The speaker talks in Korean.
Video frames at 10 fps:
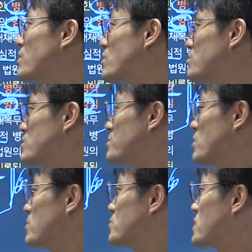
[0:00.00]
병역 거부는
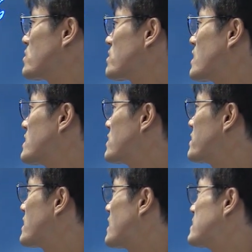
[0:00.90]
처벌 조항의 정당한
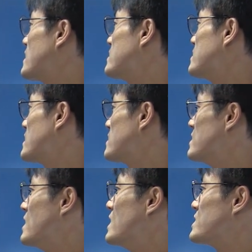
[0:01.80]
사유에 해당하지
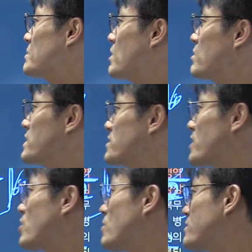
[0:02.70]
않는다는 자 법원
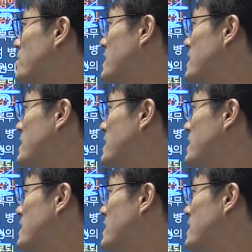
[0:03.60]
해석이 결합되어